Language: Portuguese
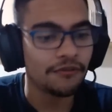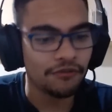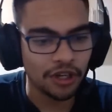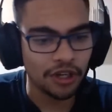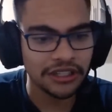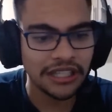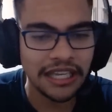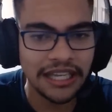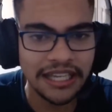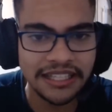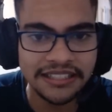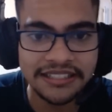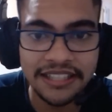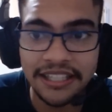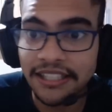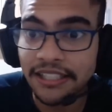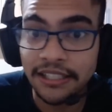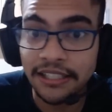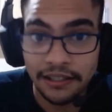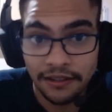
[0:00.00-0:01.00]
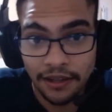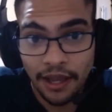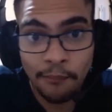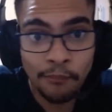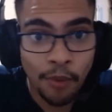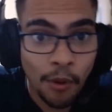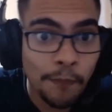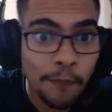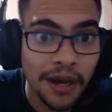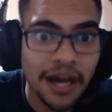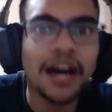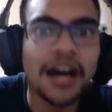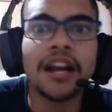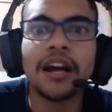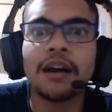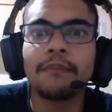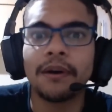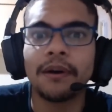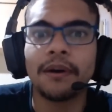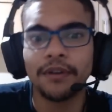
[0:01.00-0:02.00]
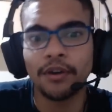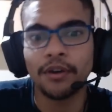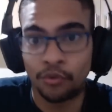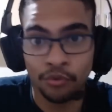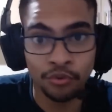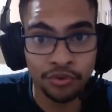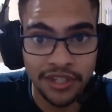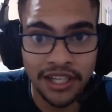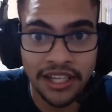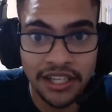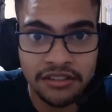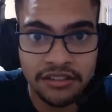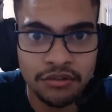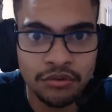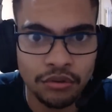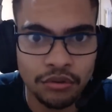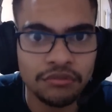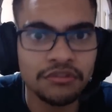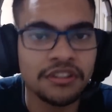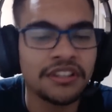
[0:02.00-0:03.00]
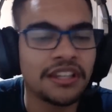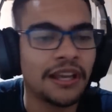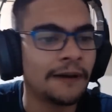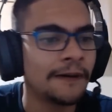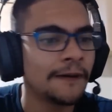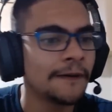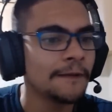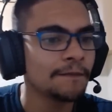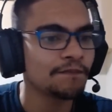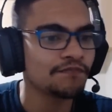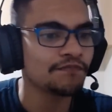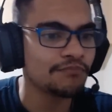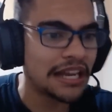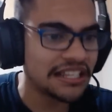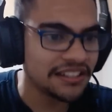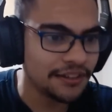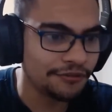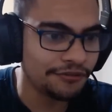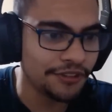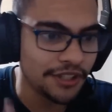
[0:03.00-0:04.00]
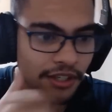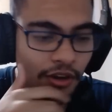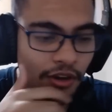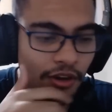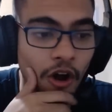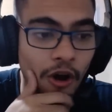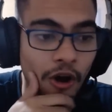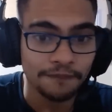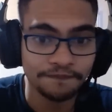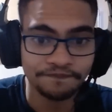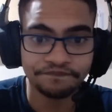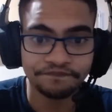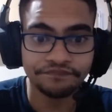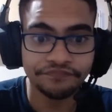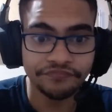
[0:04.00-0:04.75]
Fortalece aí. É bom pra caramba. Eu utilizo todo dia. Mas, enfim, ó,